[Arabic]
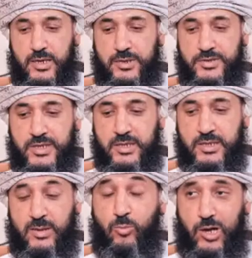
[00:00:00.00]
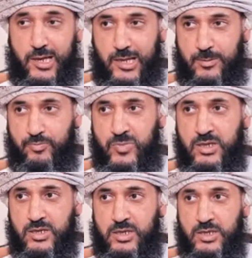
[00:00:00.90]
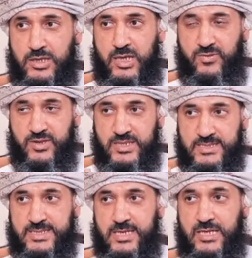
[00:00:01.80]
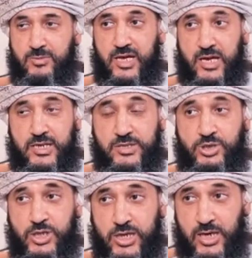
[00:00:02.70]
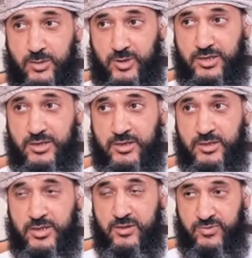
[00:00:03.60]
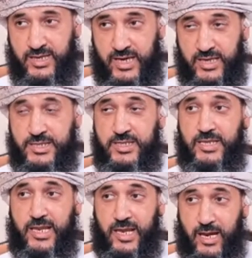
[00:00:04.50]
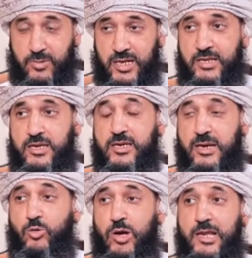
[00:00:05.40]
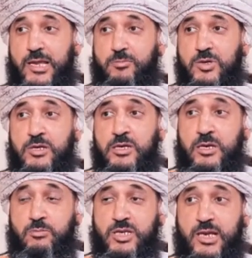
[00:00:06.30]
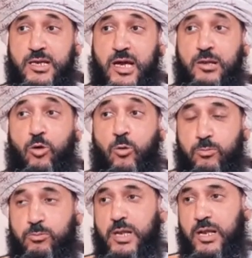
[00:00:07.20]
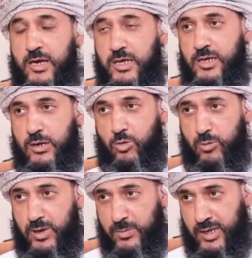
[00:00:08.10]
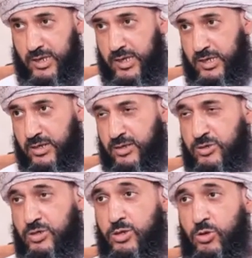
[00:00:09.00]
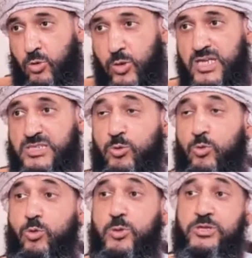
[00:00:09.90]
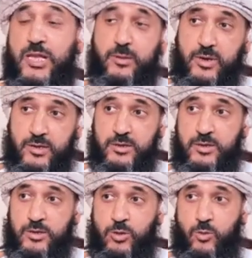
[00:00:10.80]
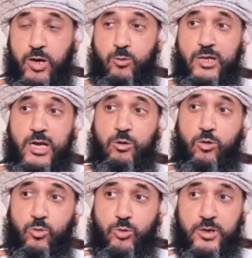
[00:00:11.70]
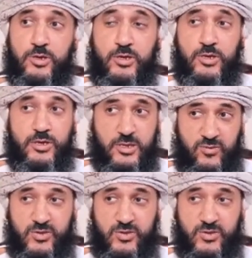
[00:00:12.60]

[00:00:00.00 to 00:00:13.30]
أنت كمعلم نعم كيف تستقي من حياة الشيخ حمد في حياتك العملية كمعلم نعم. من خلال حب الخير أو حب عمل الخير نعم. وكسب قلوب الطلبة حق. وأولياء الأمور كيف